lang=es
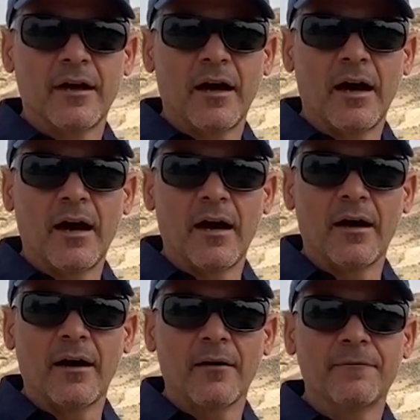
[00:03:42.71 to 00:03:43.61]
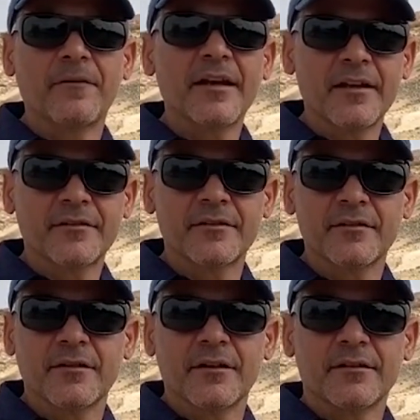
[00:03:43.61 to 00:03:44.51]
a, a fines
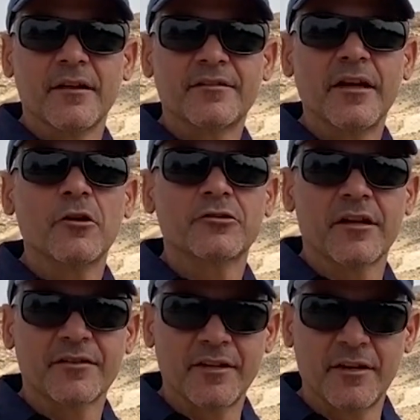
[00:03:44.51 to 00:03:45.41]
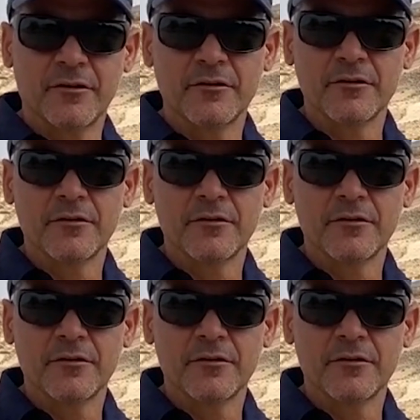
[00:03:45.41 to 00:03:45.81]
del siglo III